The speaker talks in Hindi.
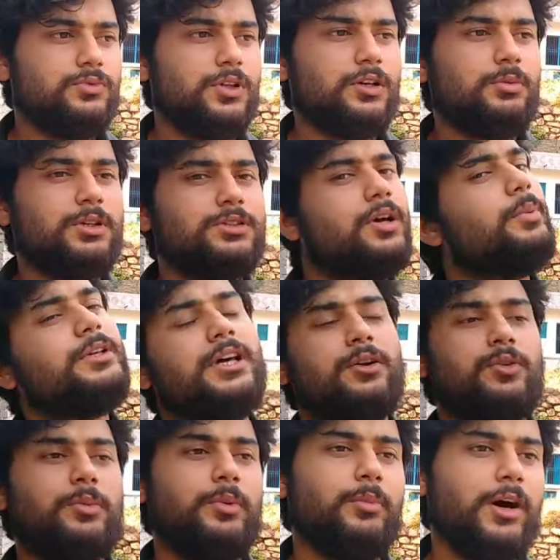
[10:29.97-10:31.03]
लगभग सभी
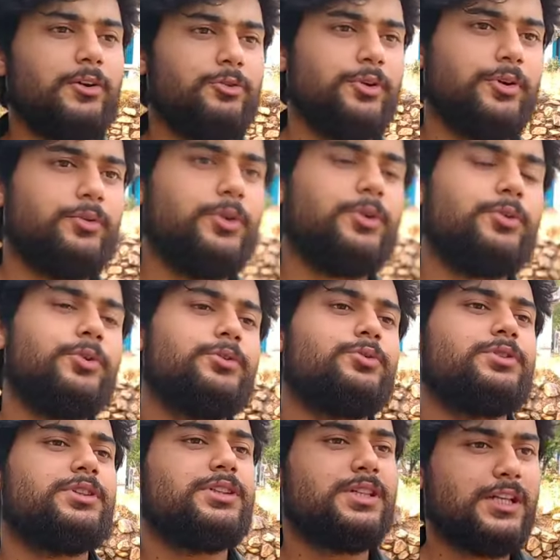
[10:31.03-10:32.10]
जानवर बीमार हुए कोई कोई तो
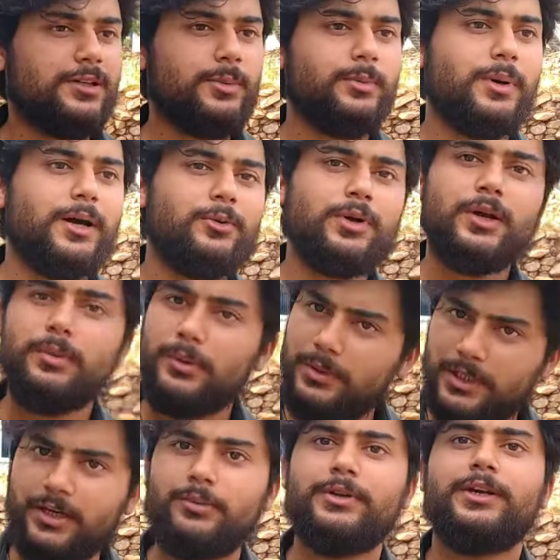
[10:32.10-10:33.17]
इतने ज्यादा बीमार हुए अभी भी
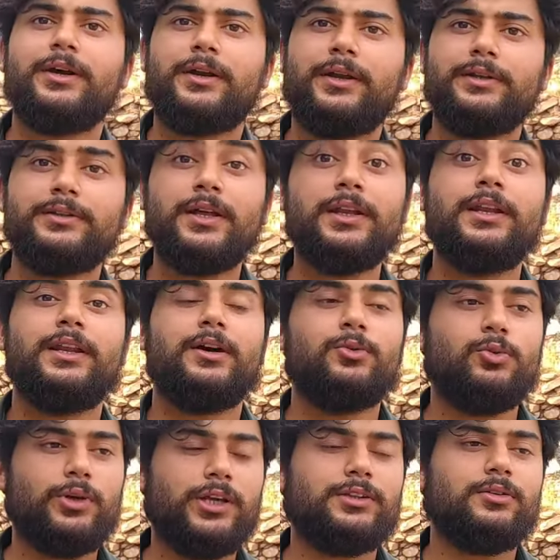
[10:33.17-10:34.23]
रिकवरी कर रहे हैं थनेला
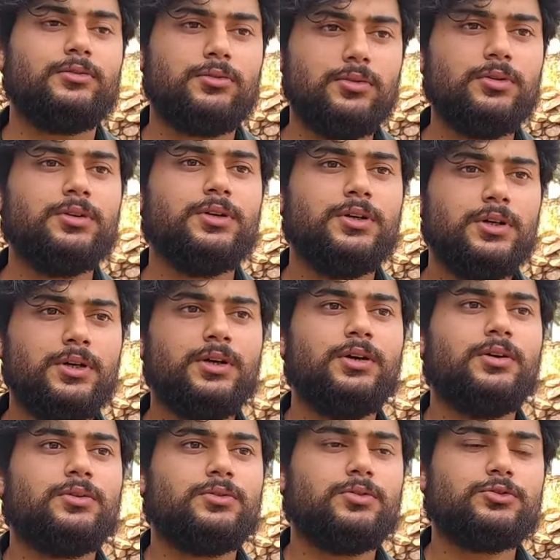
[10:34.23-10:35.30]
हो गया था उनको हाँ।
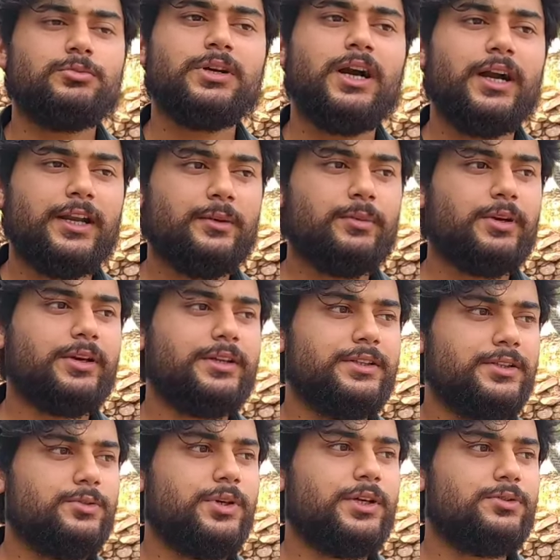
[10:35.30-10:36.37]
तो उसमें गांठे पड़ गई
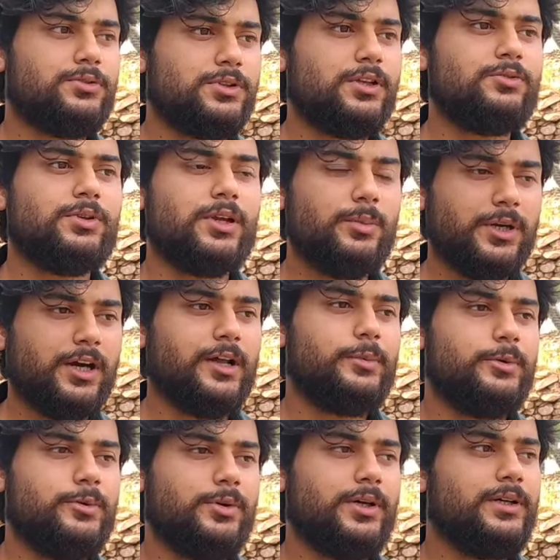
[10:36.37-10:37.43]
थी तो एक दो थन उनके बेकार
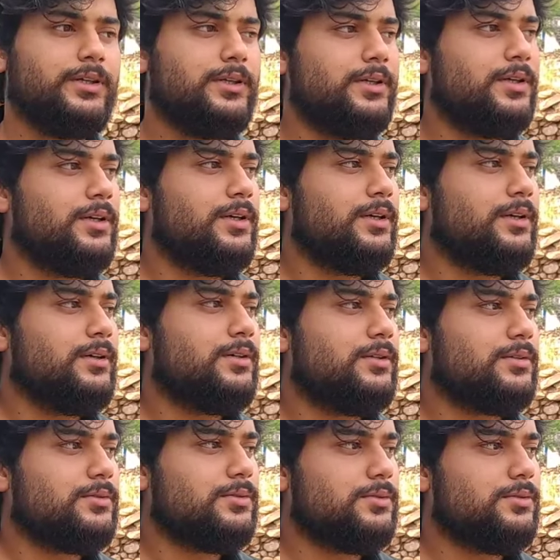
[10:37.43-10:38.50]
भी हो गए
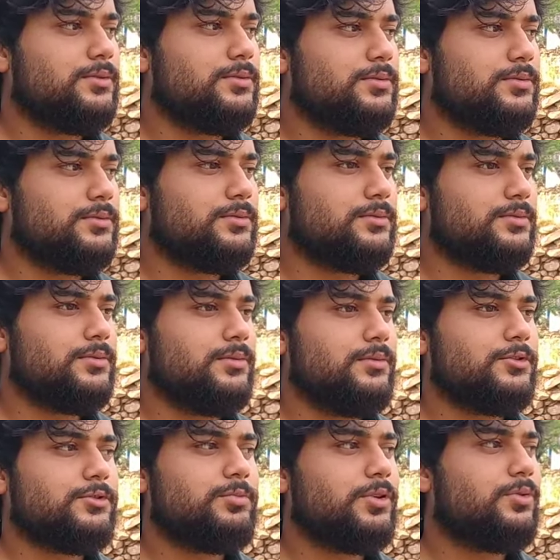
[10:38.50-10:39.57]
तो
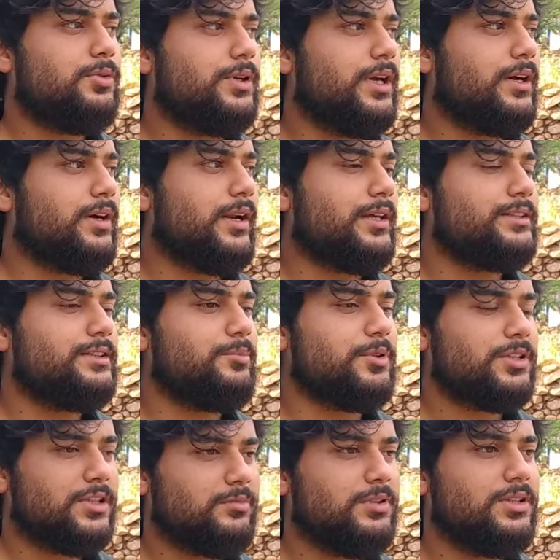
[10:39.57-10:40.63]
उसमें कोई अगर ऐसी
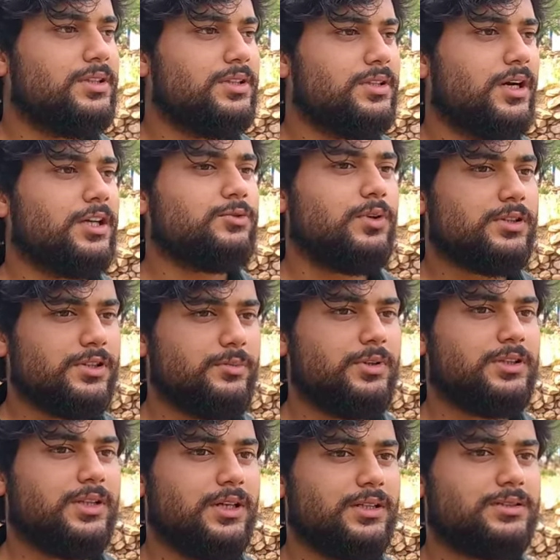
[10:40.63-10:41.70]
मदद मिलती आश्वासन
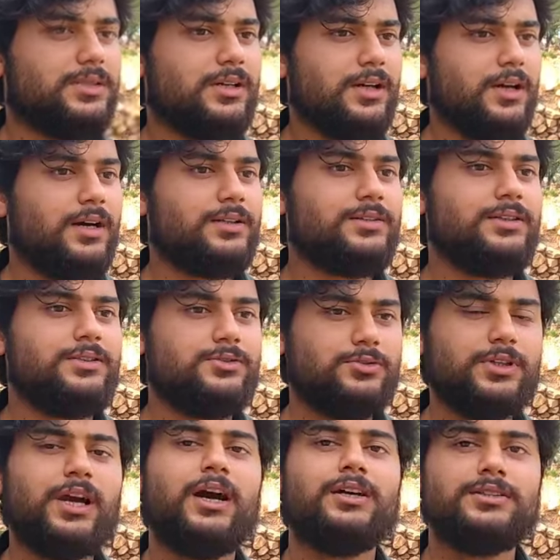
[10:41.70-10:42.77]
मिलता सरकार से जो
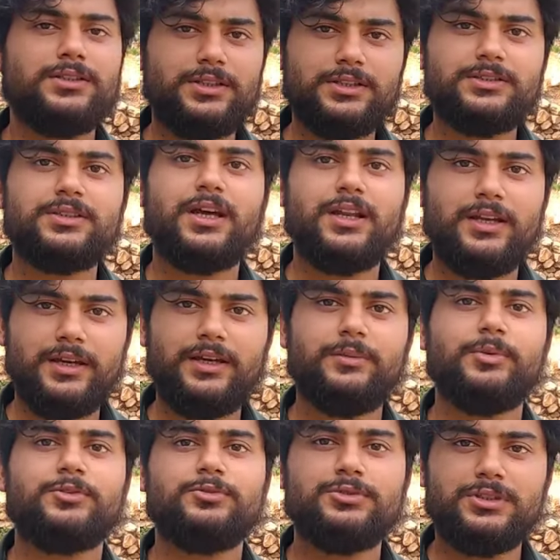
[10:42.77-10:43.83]
यहाँ चिकित्सालय है
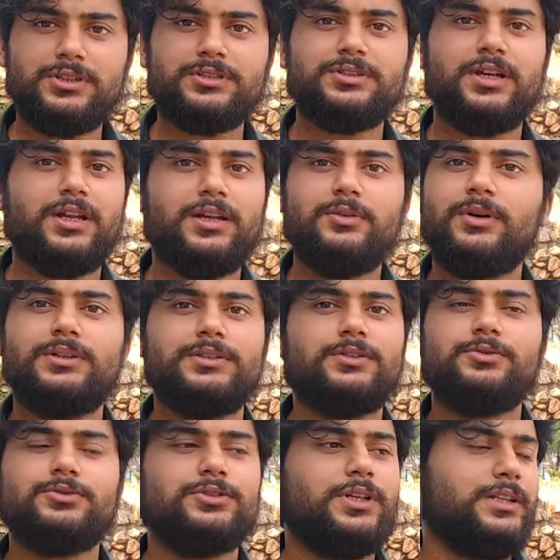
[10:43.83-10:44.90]
पशु हाँ। चिकित्सालय वहाँ से
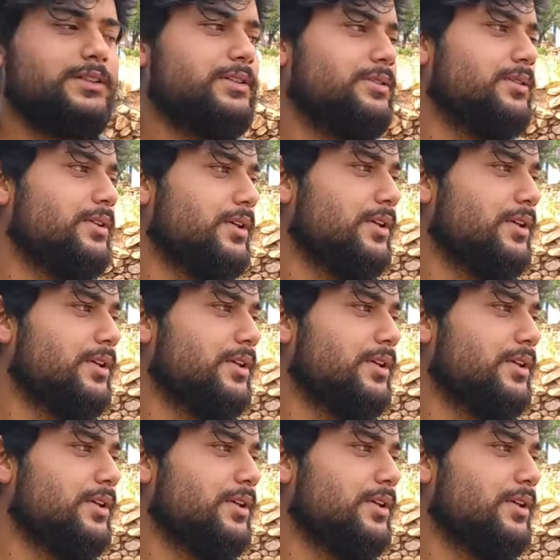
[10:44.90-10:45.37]
कुछ ऐसी मुझे